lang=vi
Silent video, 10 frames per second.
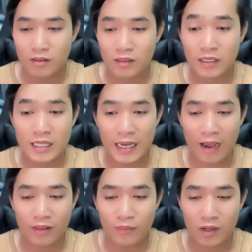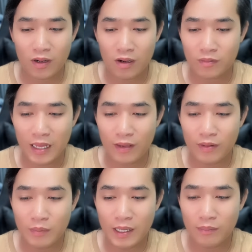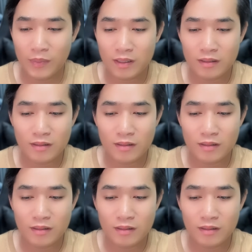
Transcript: như thế nào nha bà con tại vì 15 bit